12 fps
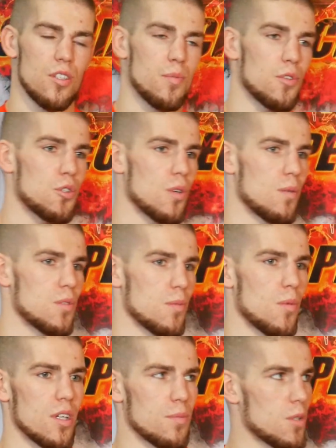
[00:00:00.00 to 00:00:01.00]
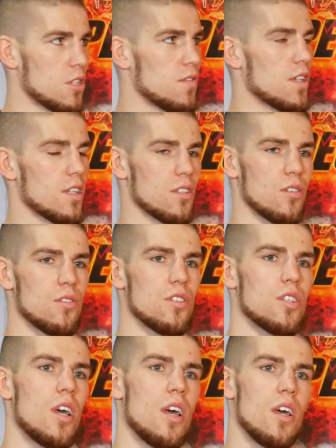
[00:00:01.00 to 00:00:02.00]
że poczułem, że mogę przeciwnika
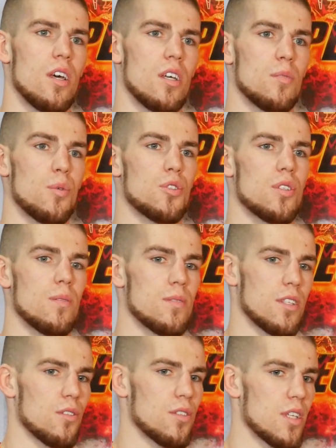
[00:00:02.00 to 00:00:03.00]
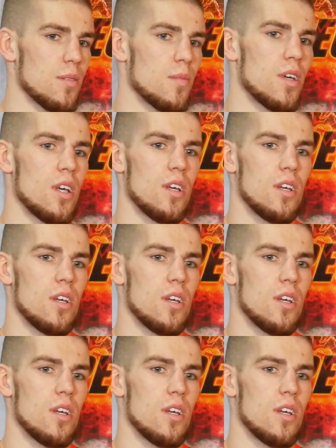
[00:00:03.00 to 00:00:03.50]
skończyć, y, poszedłem za ciosem,